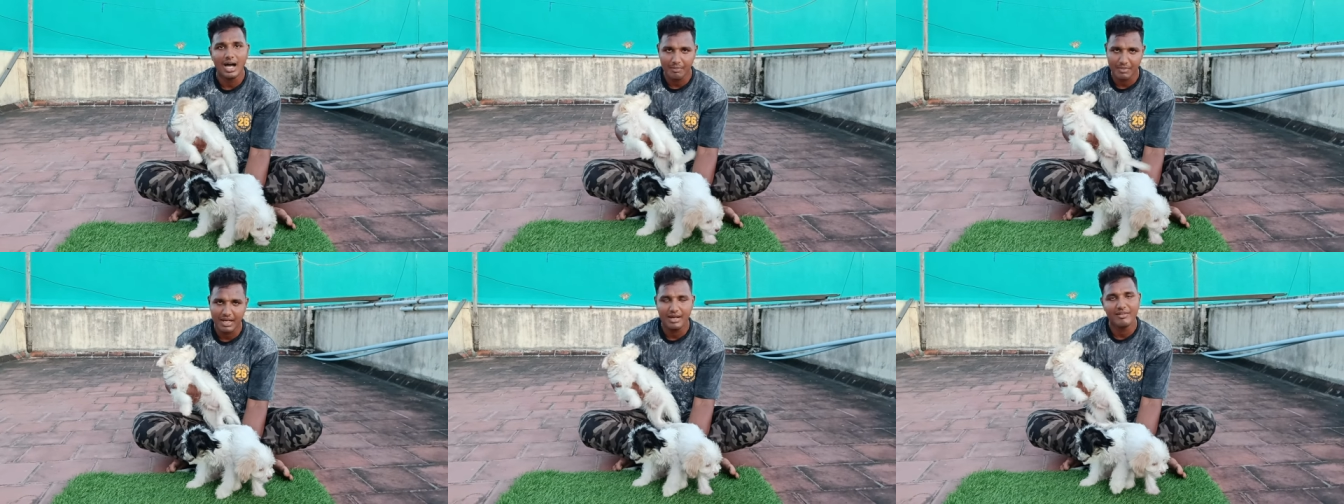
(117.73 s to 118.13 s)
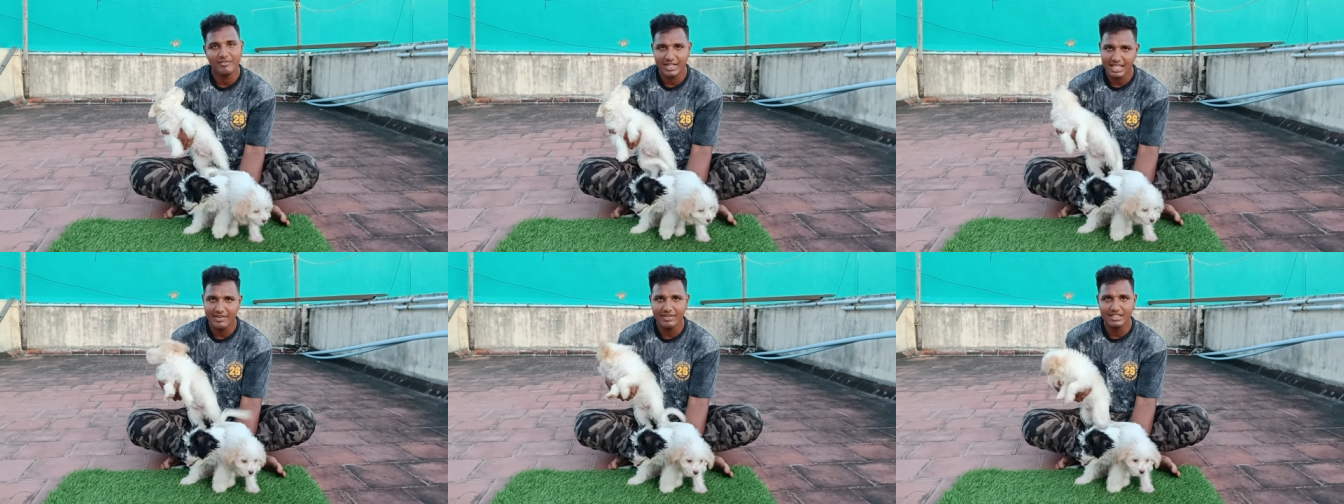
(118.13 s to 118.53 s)
ஆமா
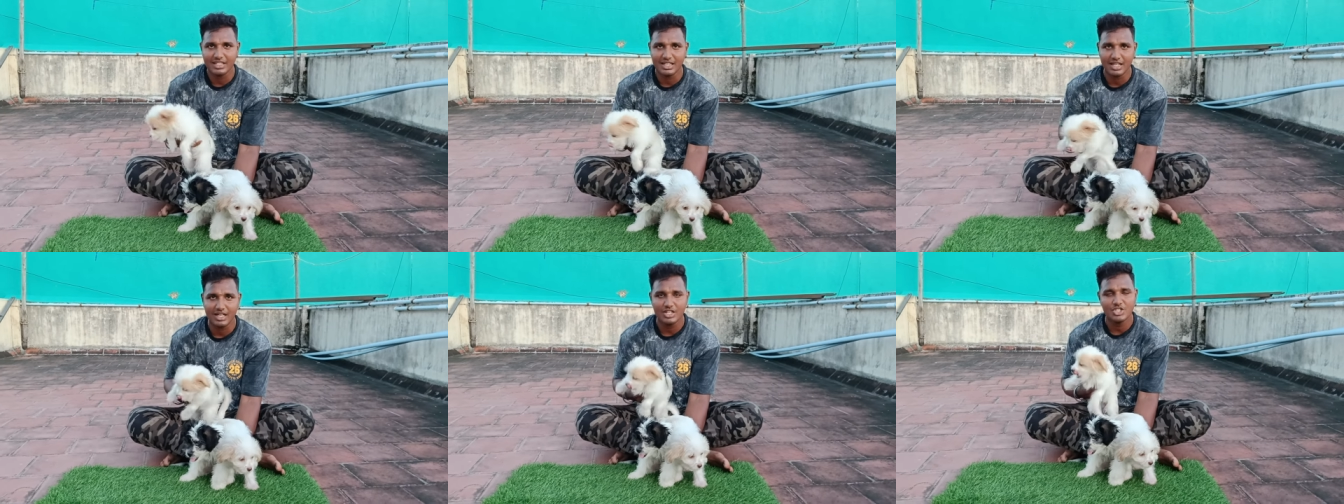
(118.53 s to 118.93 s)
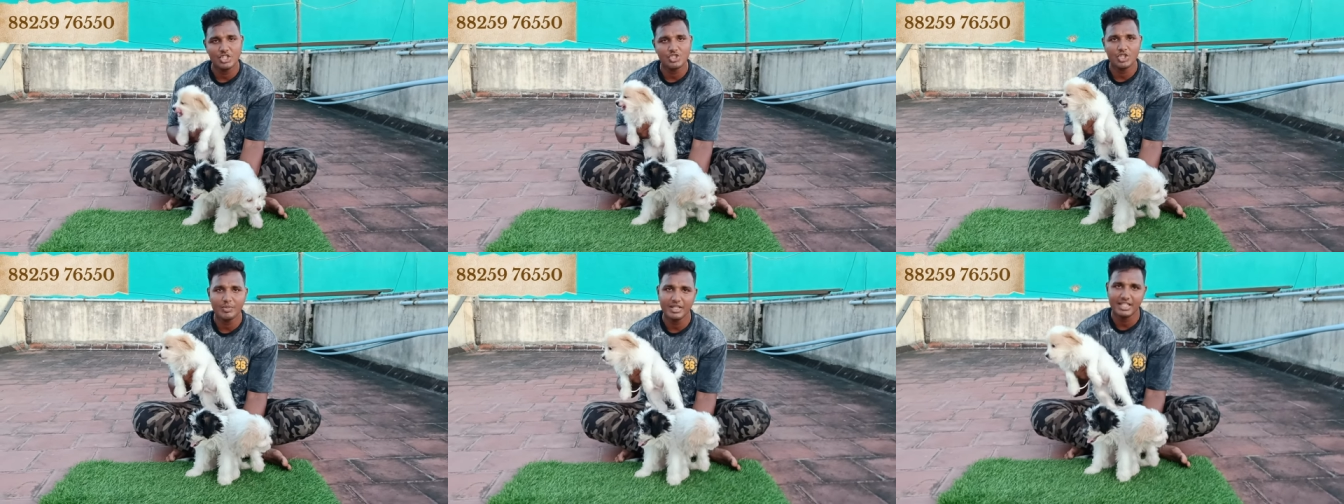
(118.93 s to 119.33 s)
வெளியே வந்திருக்காங்க
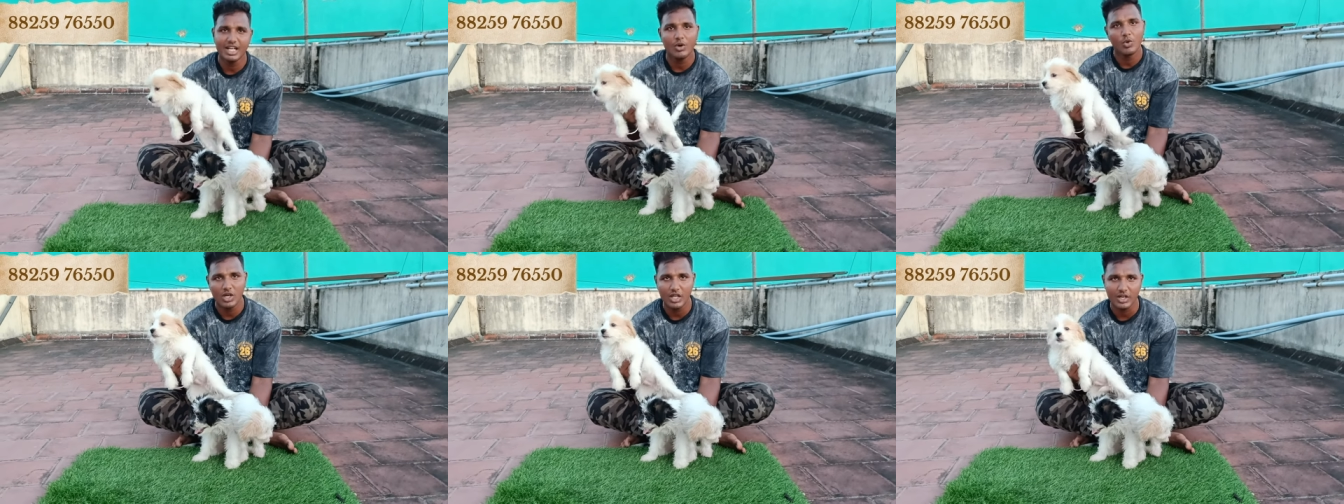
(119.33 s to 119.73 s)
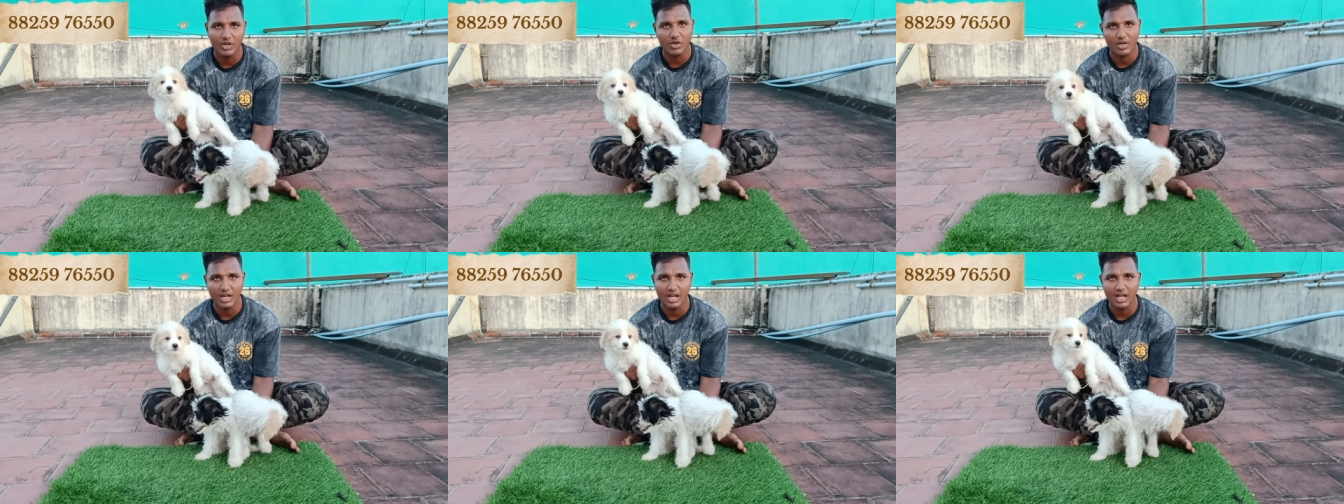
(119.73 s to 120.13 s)
ஷிட்ஜு பாத்தீங்கன்னா உள்ள
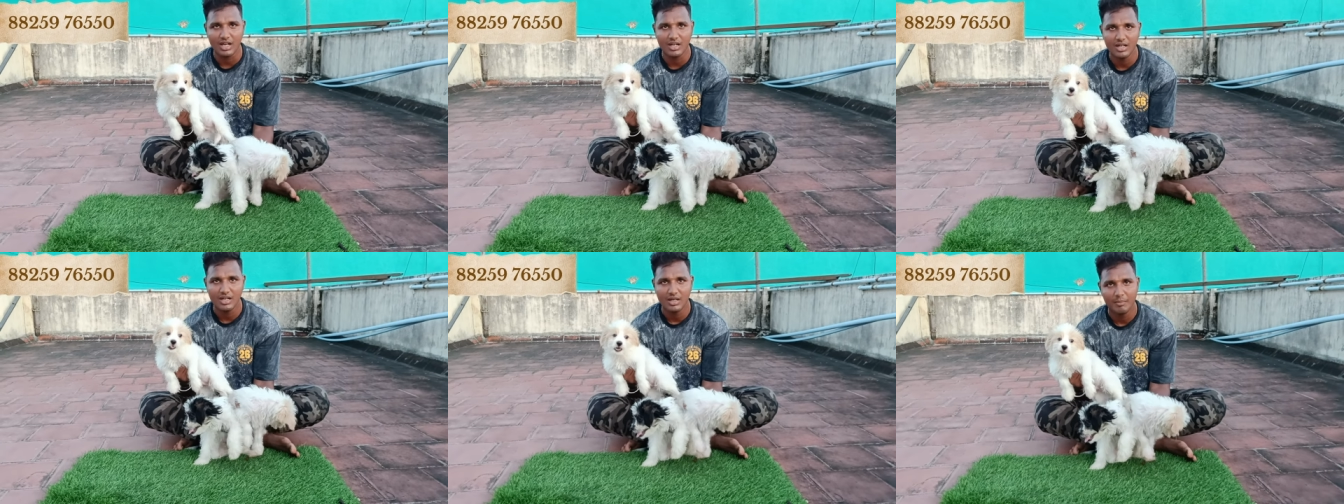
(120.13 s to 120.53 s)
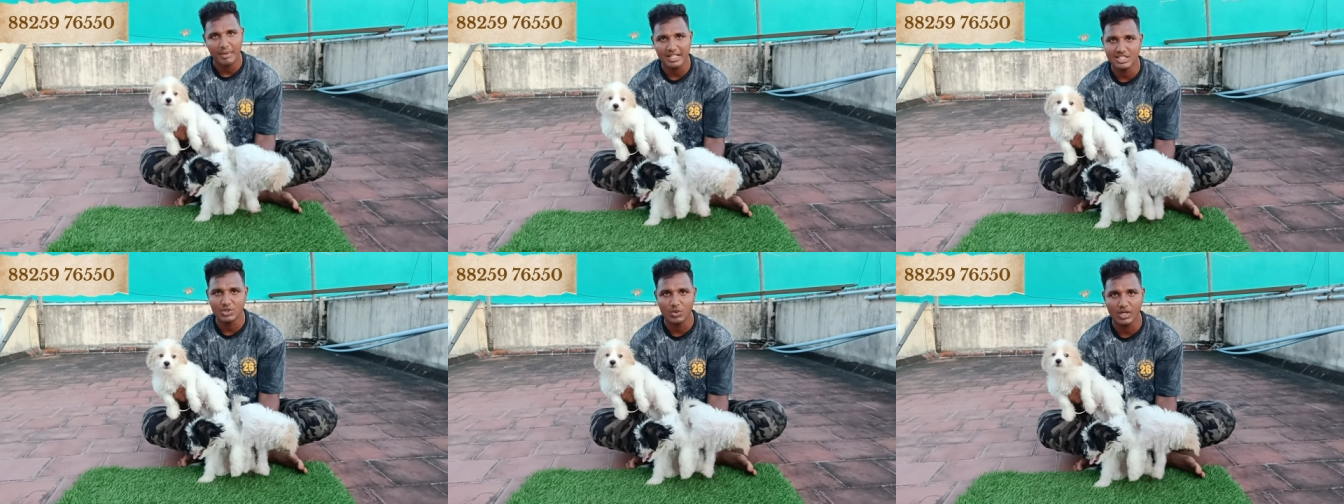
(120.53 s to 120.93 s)
இருக்கும் நல்லா
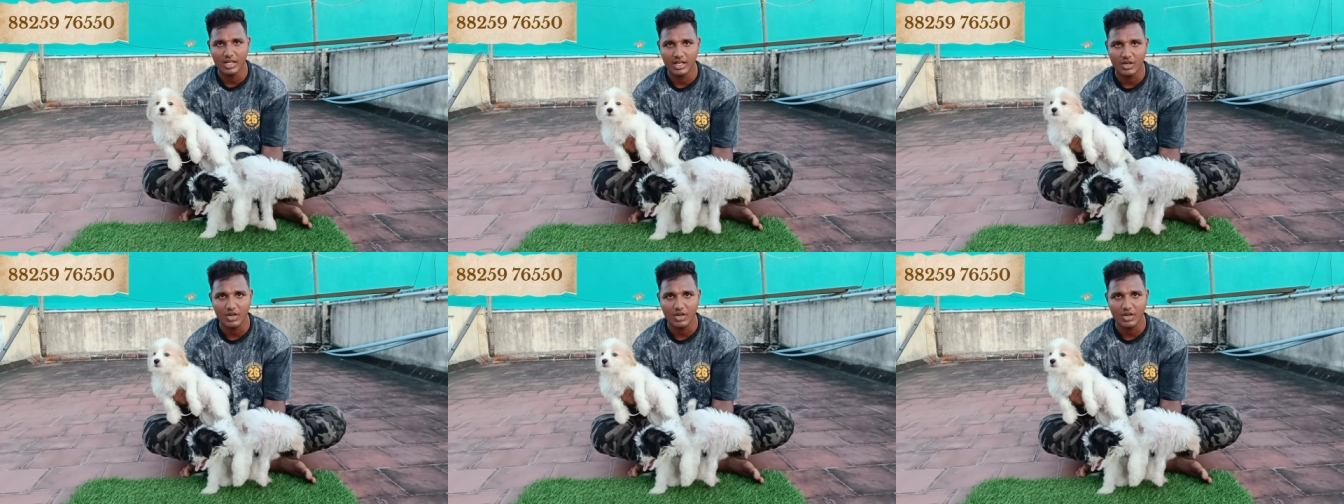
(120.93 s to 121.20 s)
பஞ்ச் உள்ள